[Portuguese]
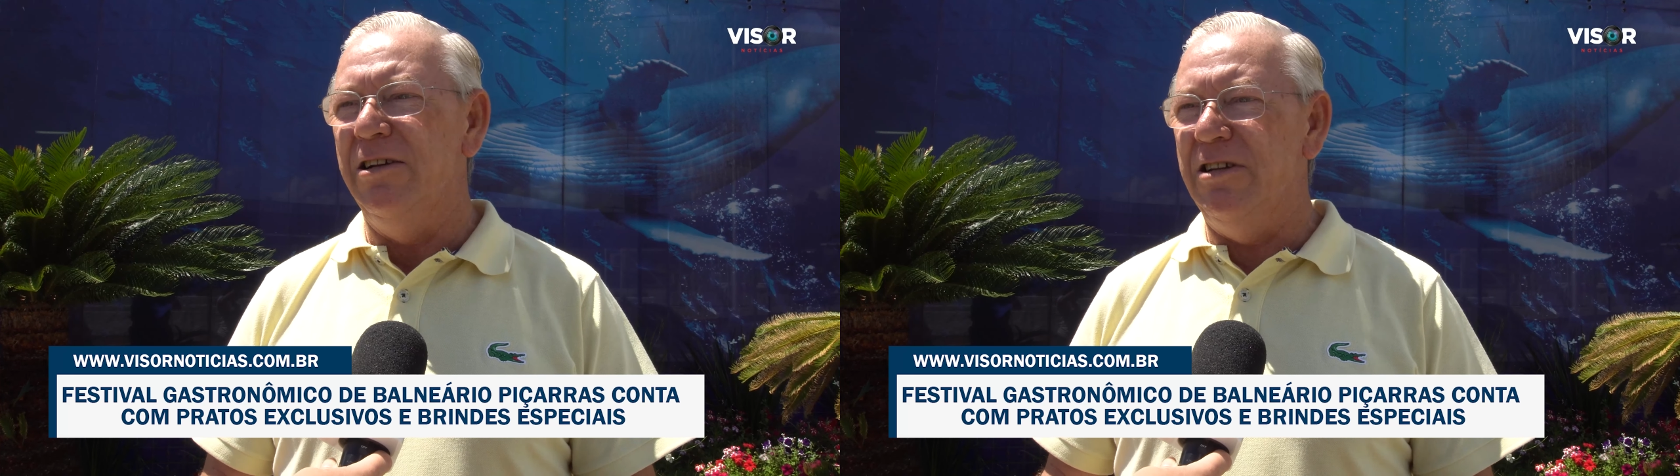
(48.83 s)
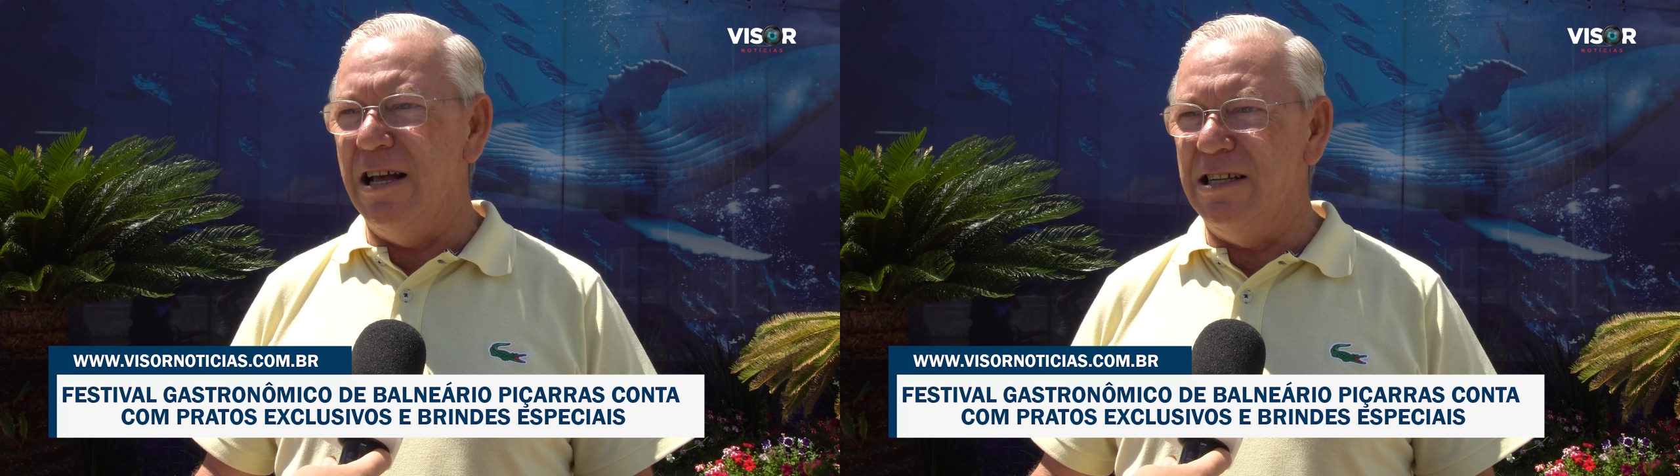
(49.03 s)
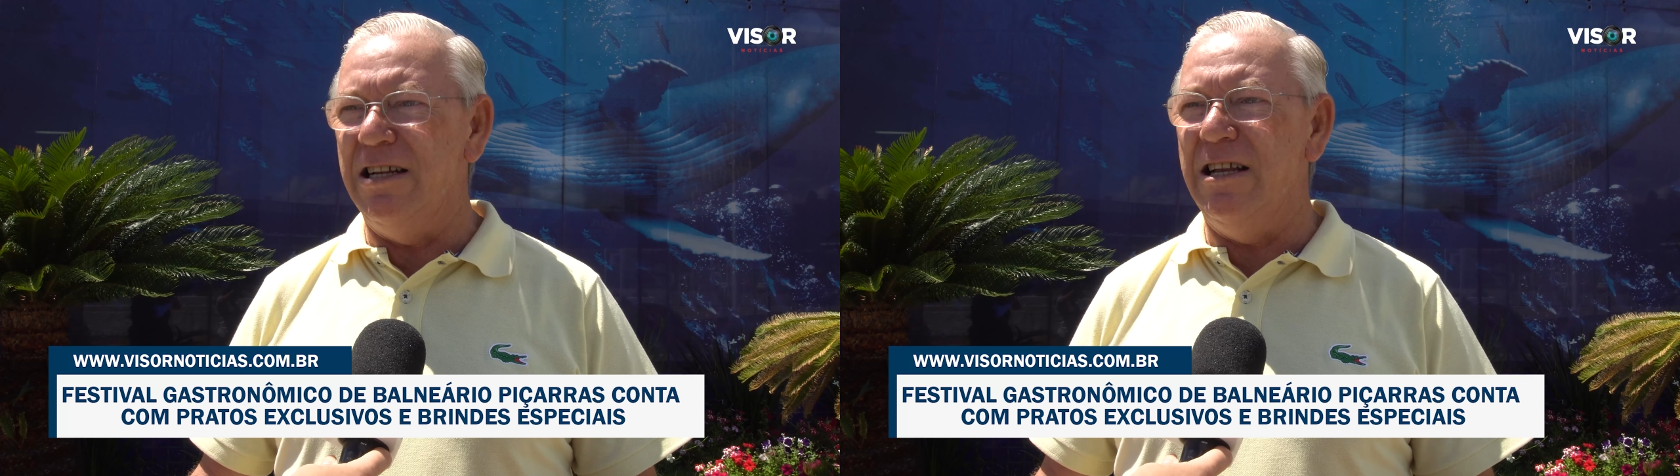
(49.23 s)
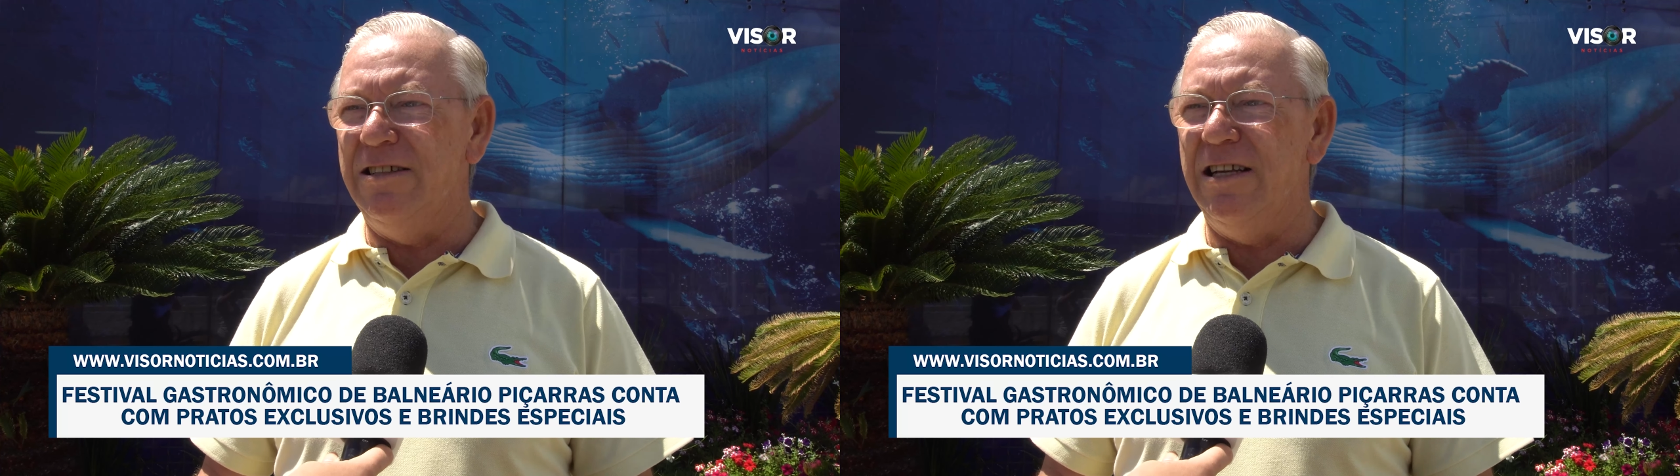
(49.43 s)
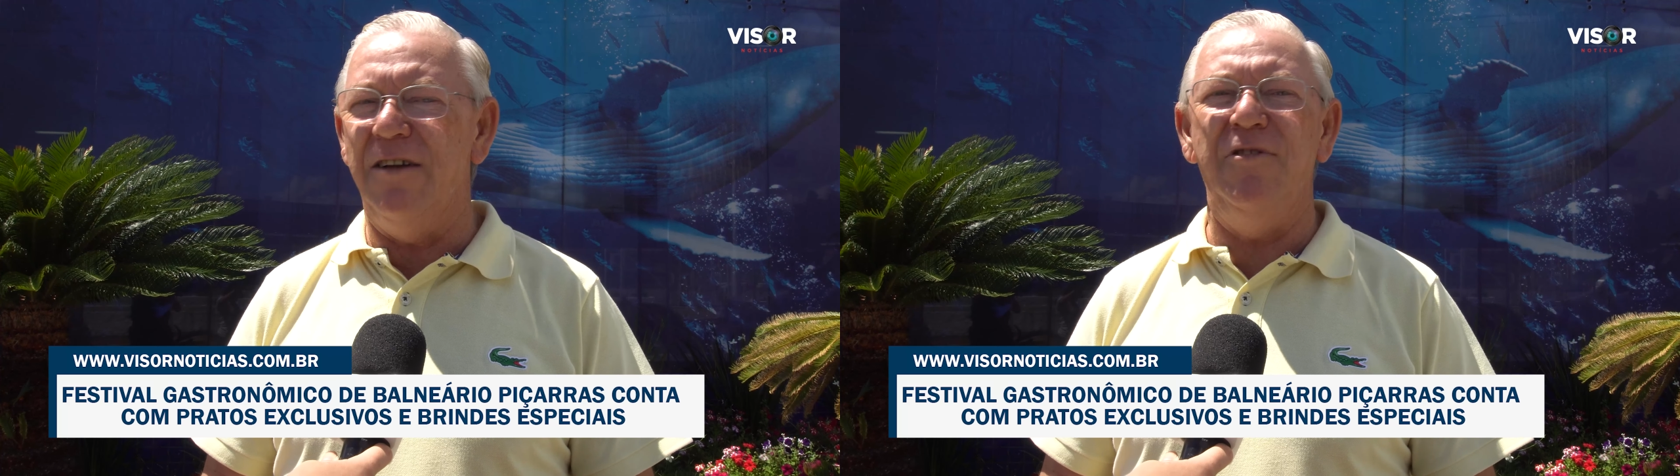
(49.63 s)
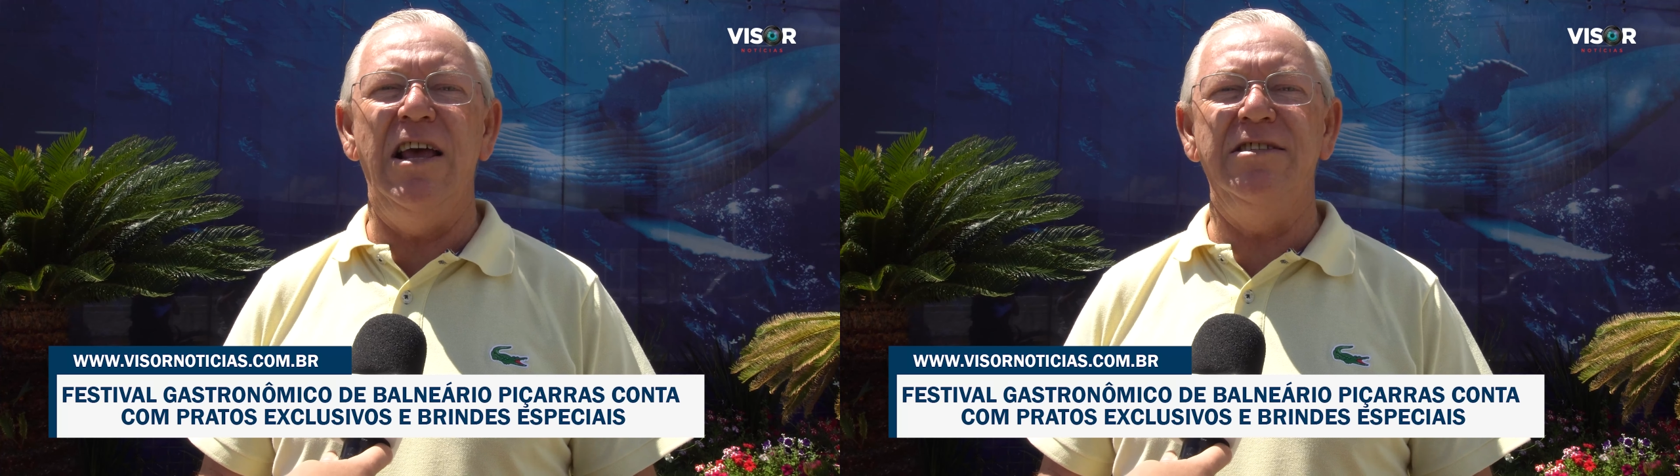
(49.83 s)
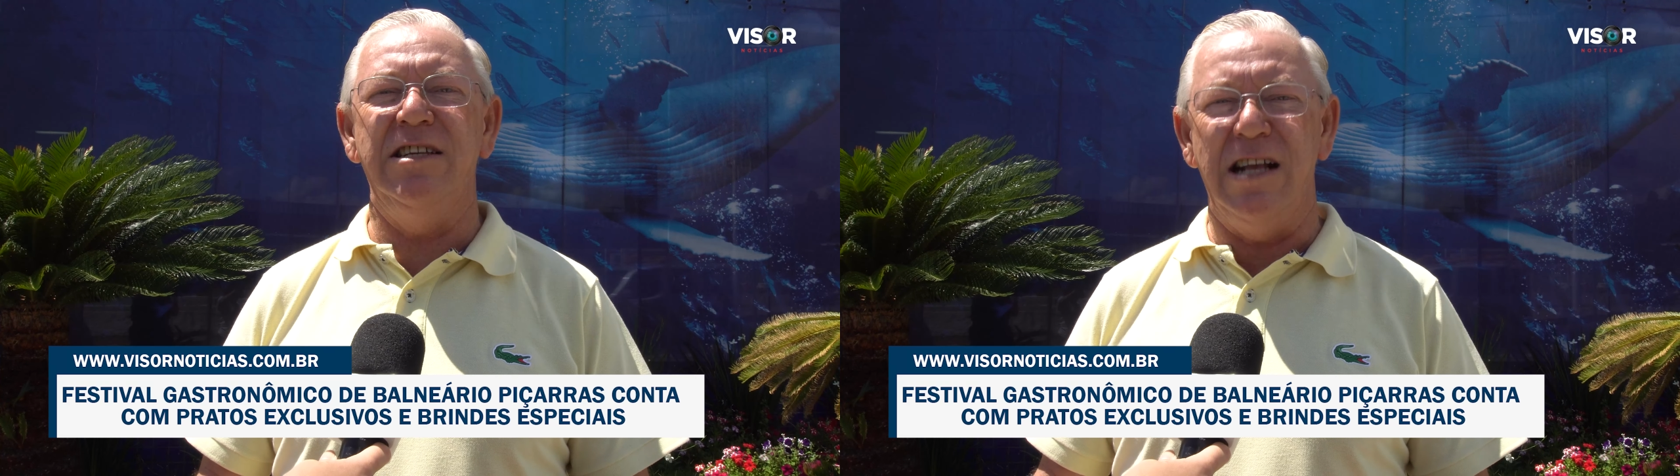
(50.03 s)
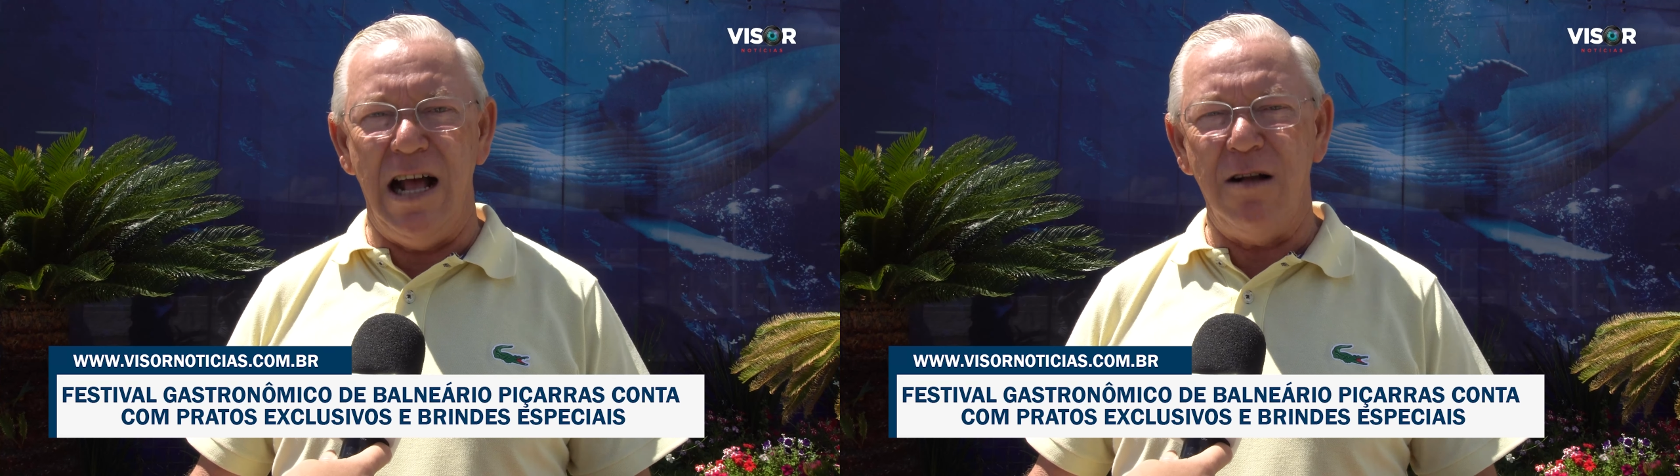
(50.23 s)
de agradecer a
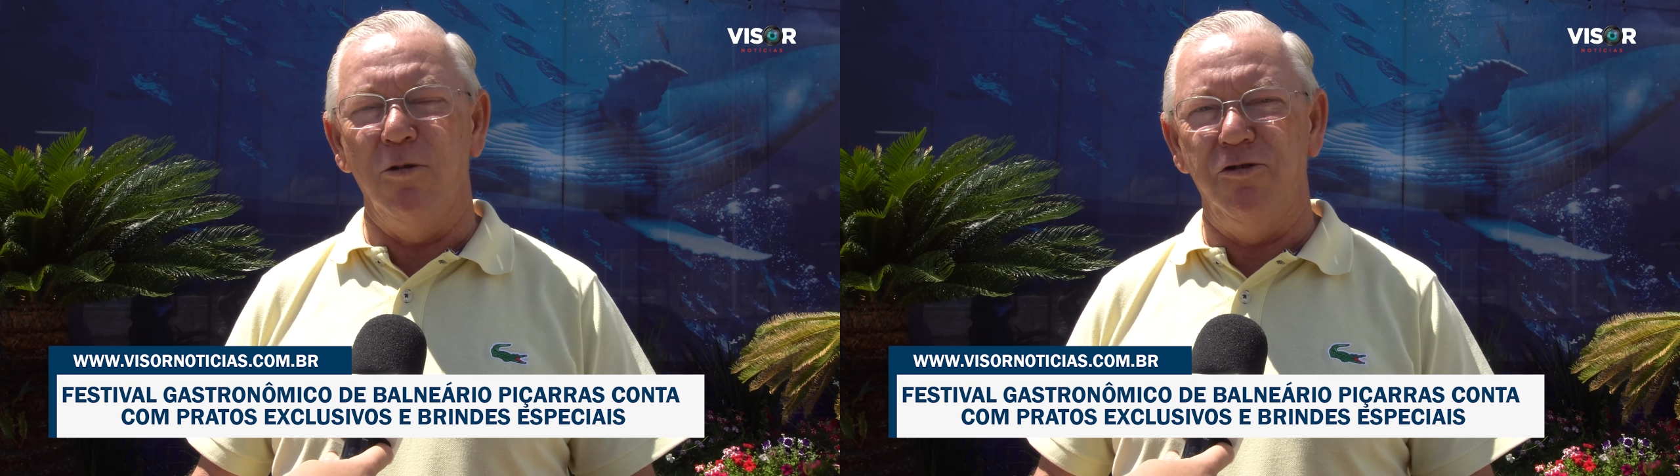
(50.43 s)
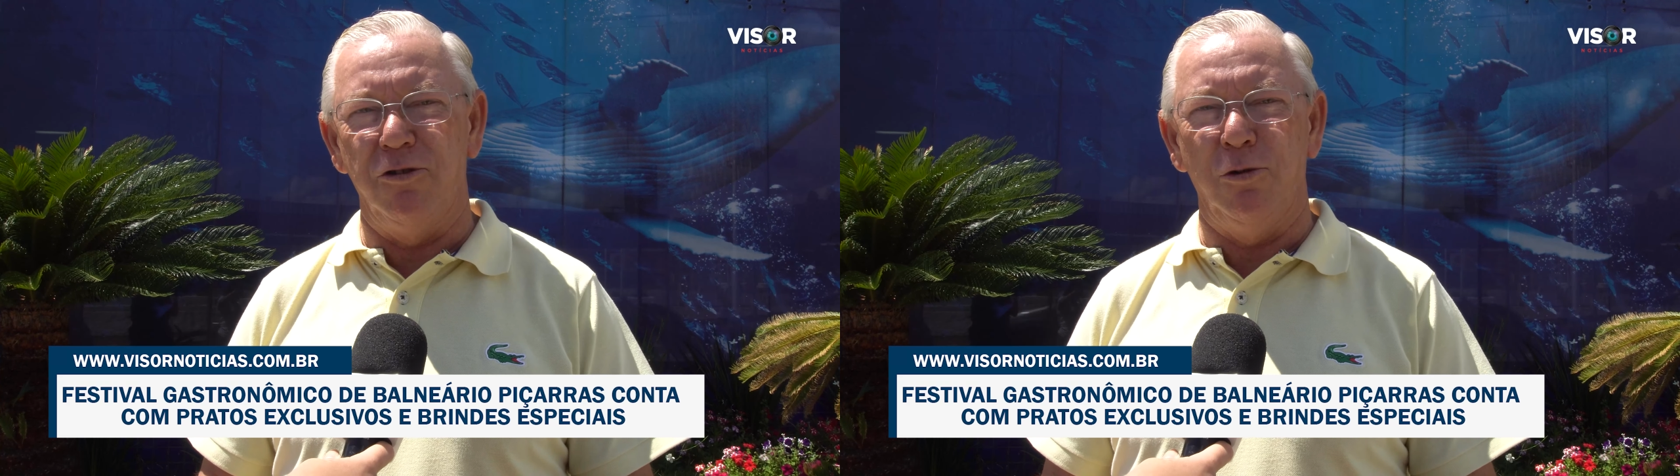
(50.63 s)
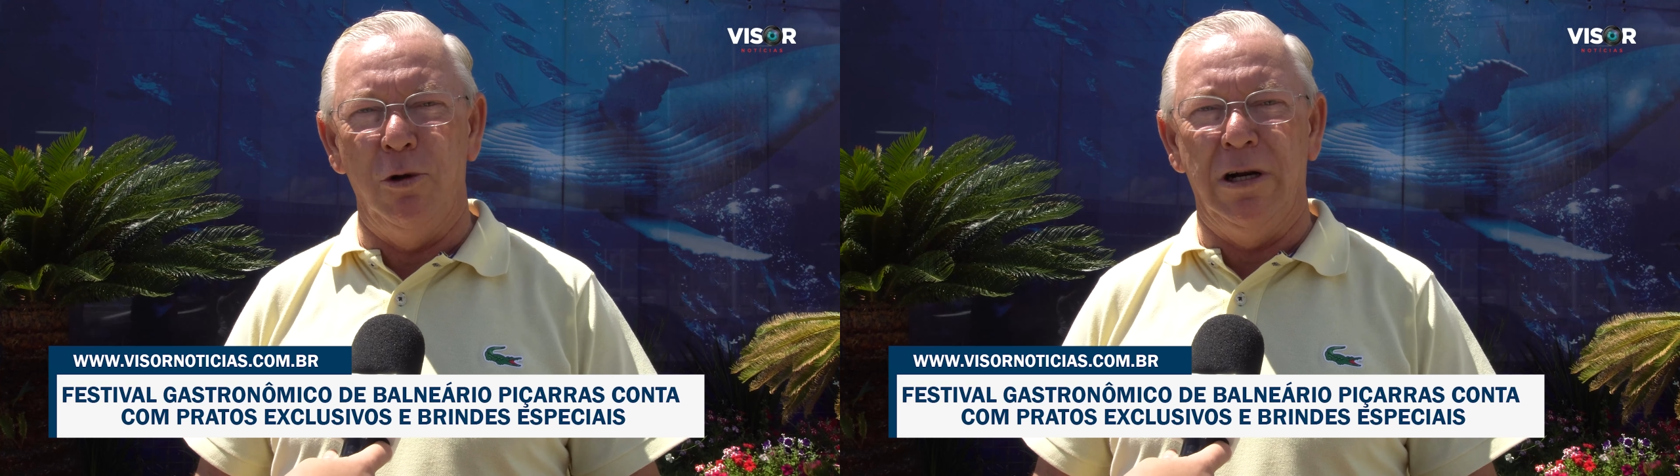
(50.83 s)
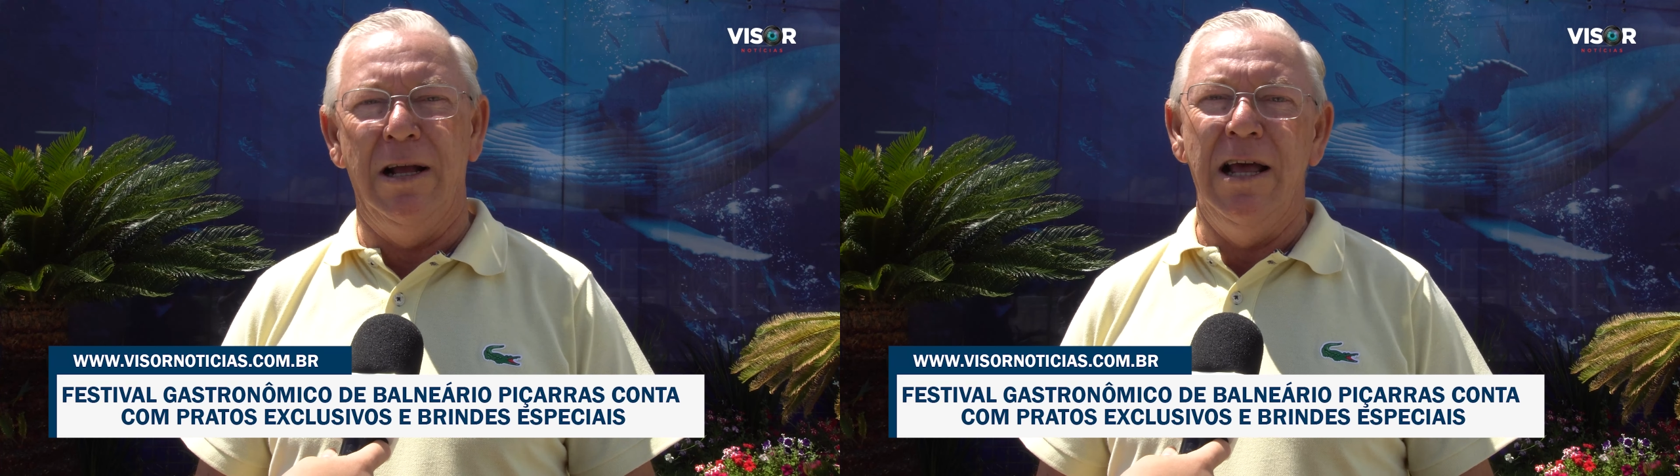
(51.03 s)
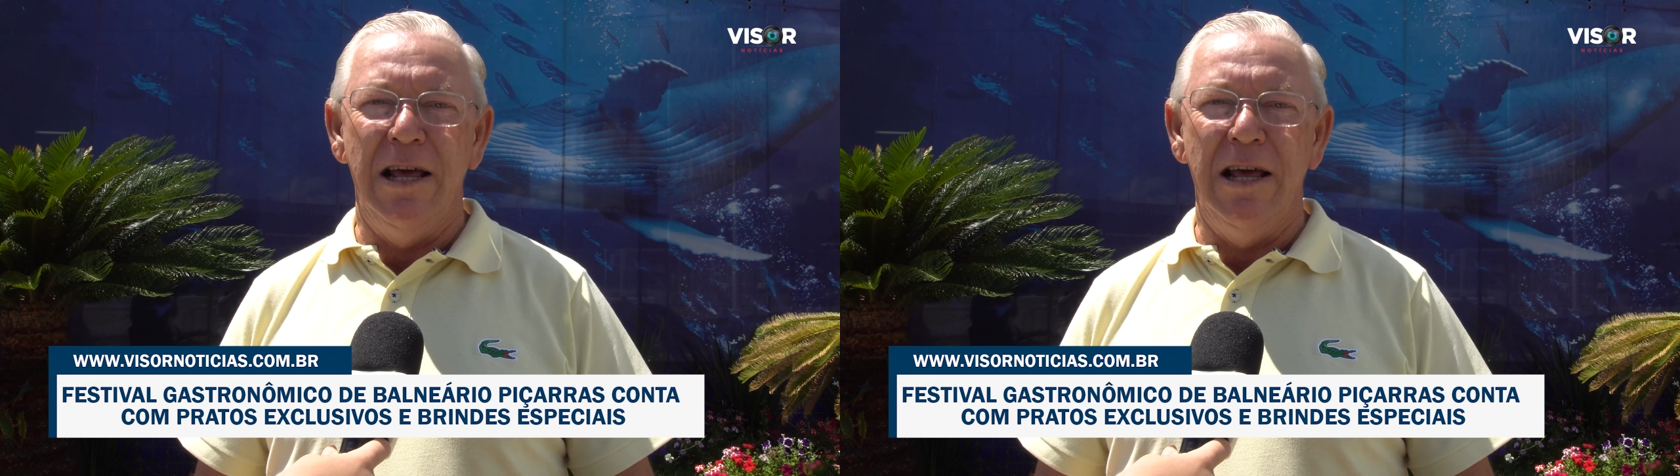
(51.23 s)
VSK, a construtora,